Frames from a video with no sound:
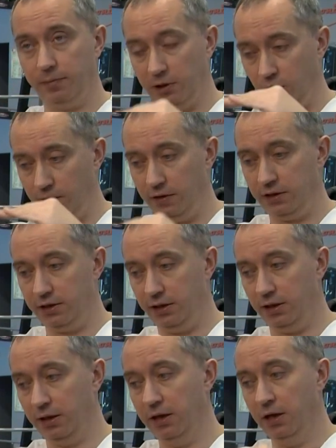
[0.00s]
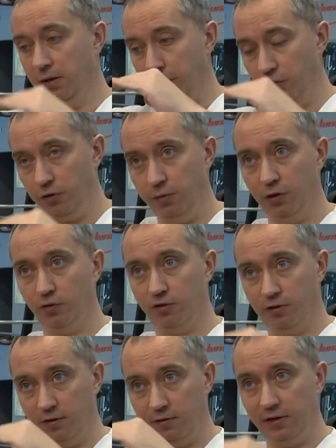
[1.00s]
подъем веса тела
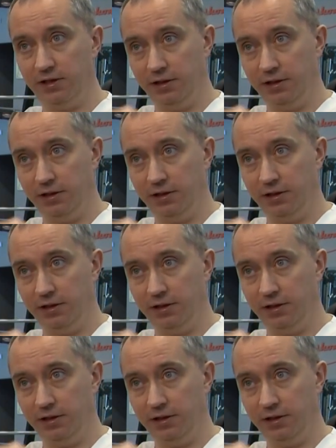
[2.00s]
плюс-минус 2